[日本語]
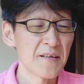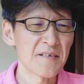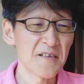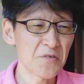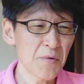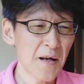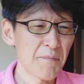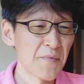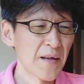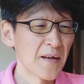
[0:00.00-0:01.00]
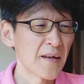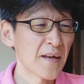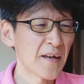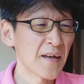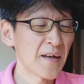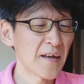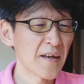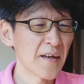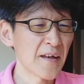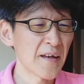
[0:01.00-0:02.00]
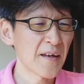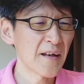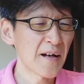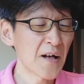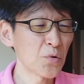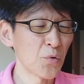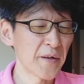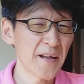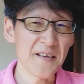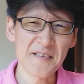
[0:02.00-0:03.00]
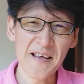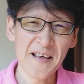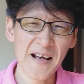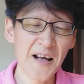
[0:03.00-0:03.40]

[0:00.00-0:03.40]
実は、えー、あるお家ですね。